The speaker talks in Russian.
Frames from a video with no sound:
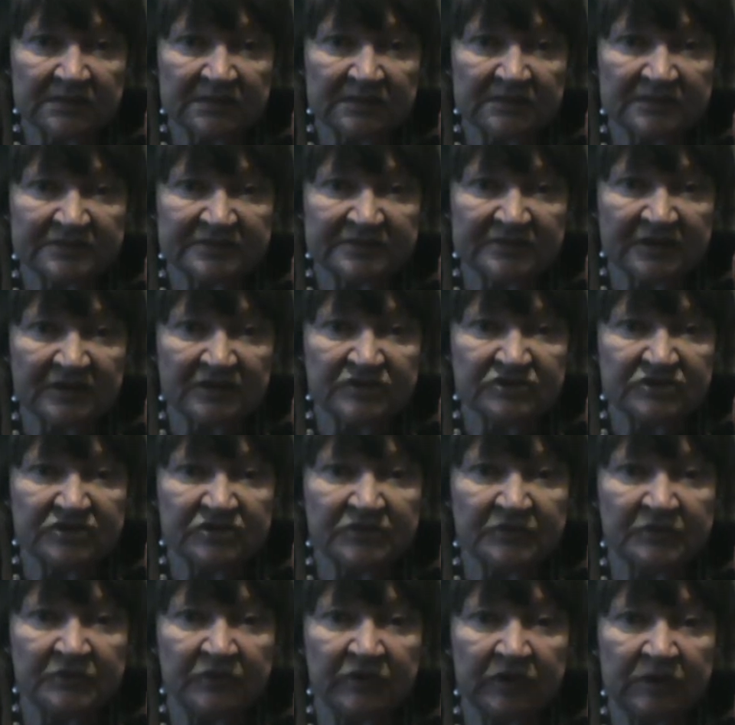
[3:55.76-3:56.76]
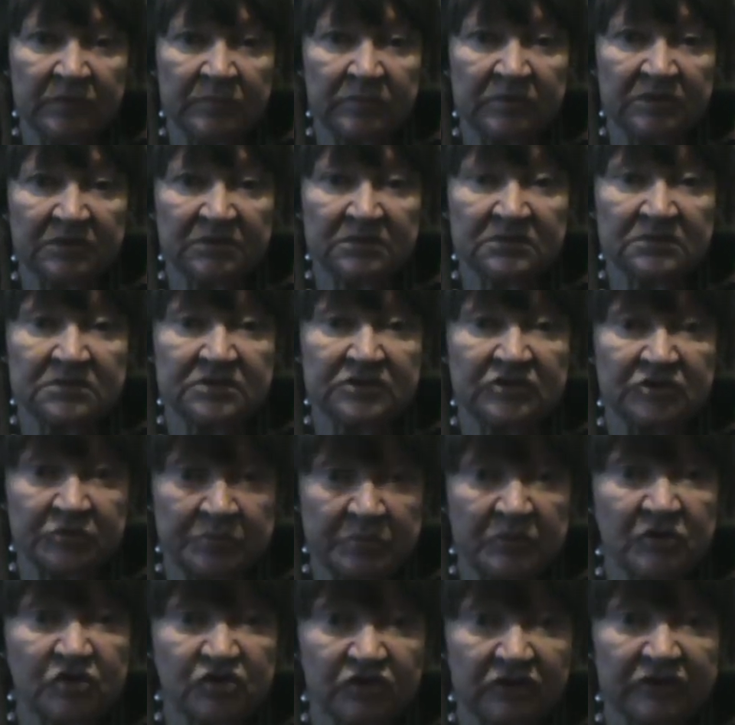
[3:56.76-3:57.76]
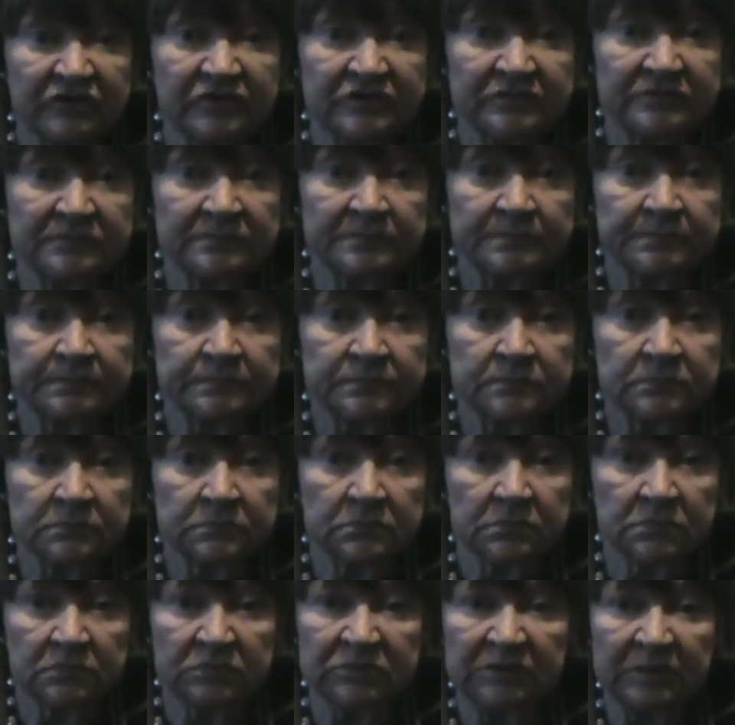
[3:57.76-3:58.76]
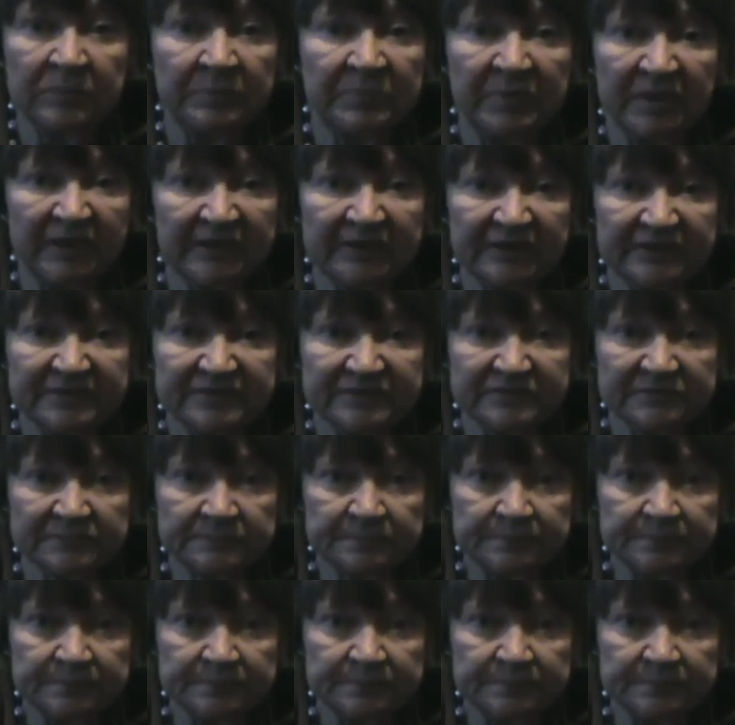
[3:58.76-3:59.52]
Значит, время не спешить, не бегать,